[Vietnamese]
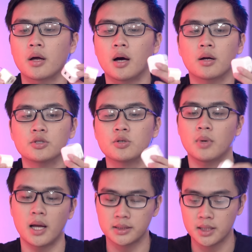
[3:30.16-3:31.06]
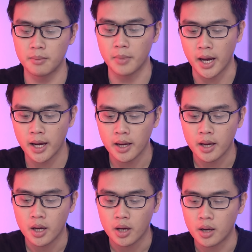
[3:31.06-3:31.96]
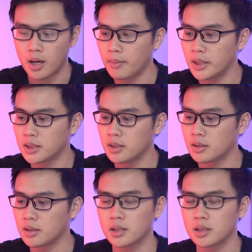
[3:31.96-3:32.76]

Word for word: à, nói chung là rất là bé à, bây giờ